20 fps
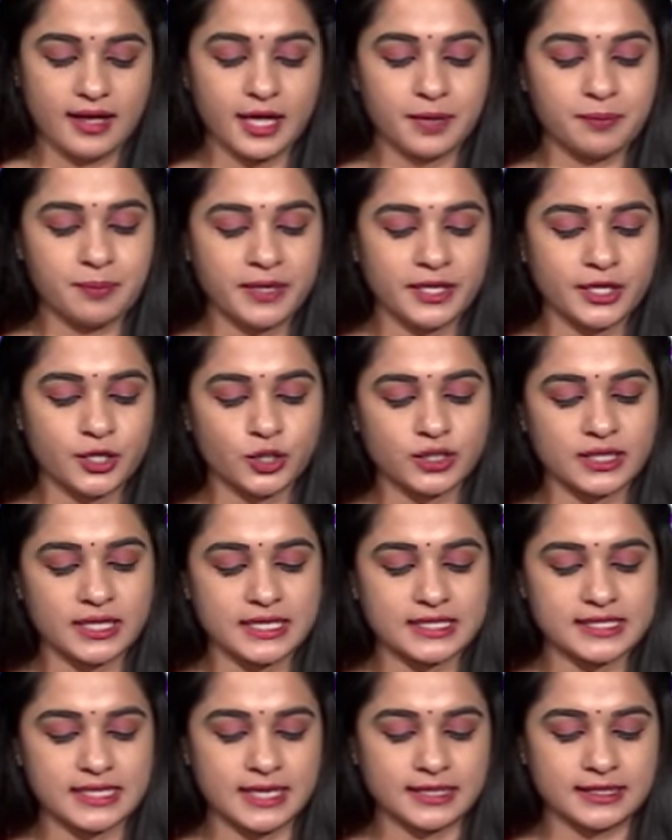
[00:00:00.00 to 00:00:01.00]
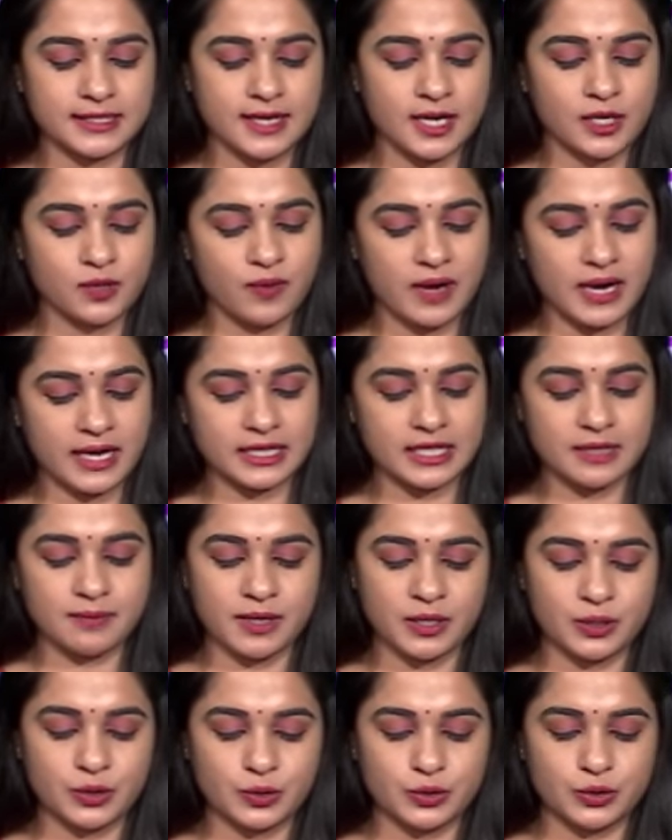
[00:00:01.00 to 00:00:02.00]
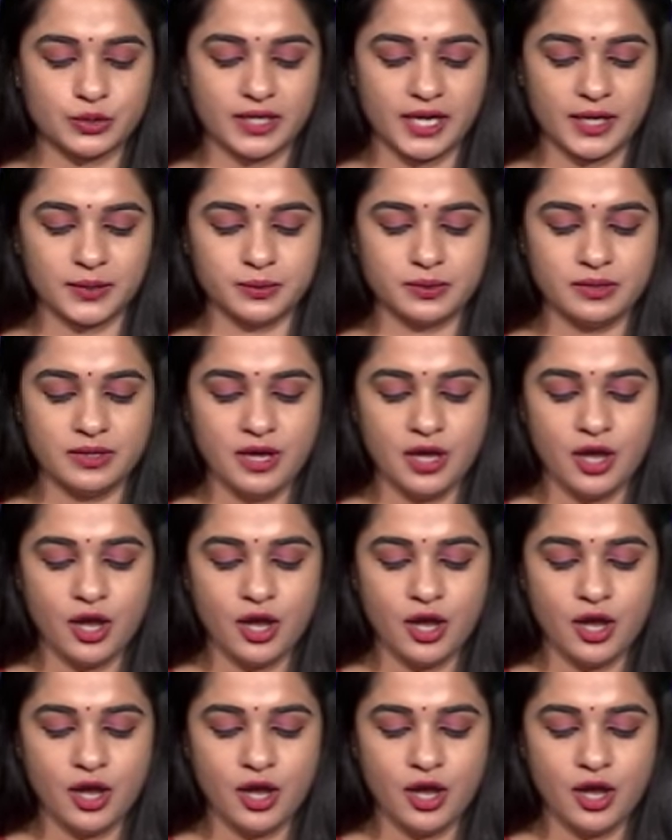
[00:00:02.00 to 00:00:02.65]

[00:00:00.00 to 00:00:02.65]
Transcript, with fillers: గర్భనిరోధక సాధనాలు వాడదాం అనుకుంటున్నాను